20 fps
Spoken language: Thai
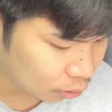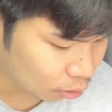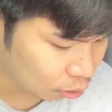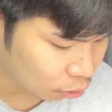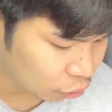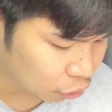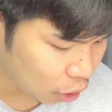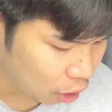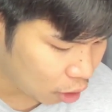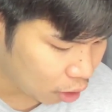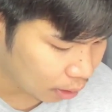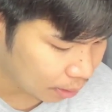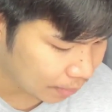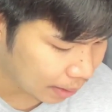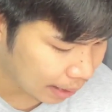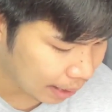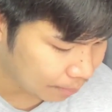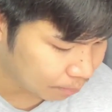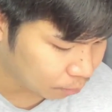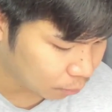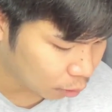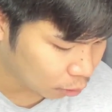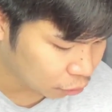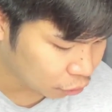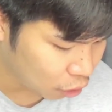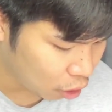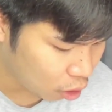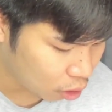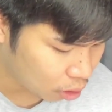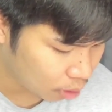ตรงซอกเห็นไหมครับ ตรง
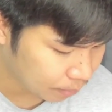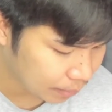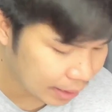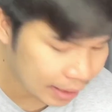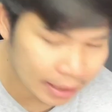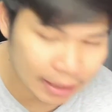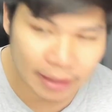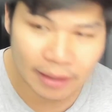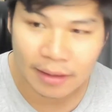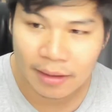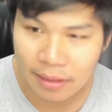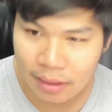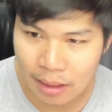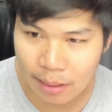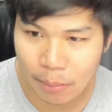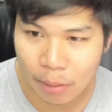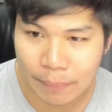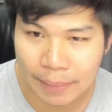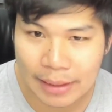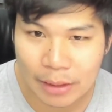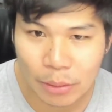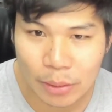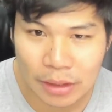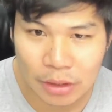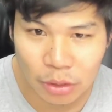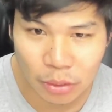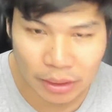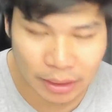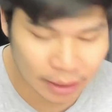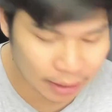ซอกก็มี เดี๋ยวผมให้ดู
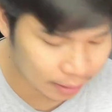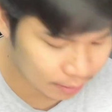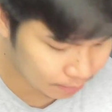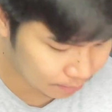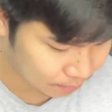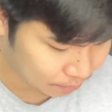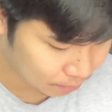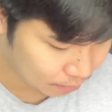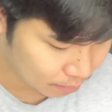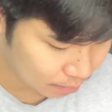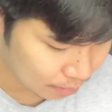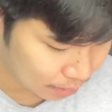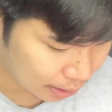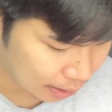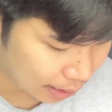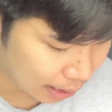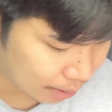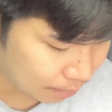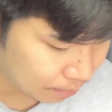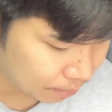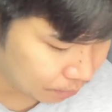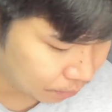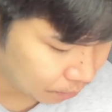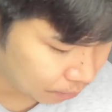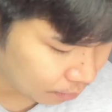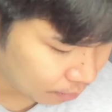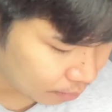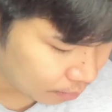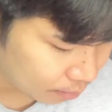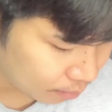อีกจุดหนึ่งนะครับ
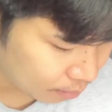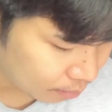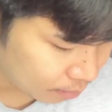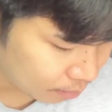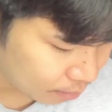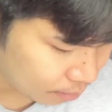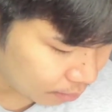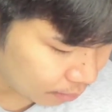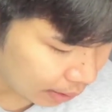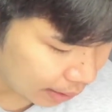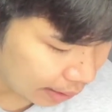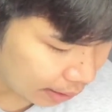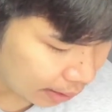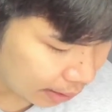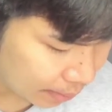นี่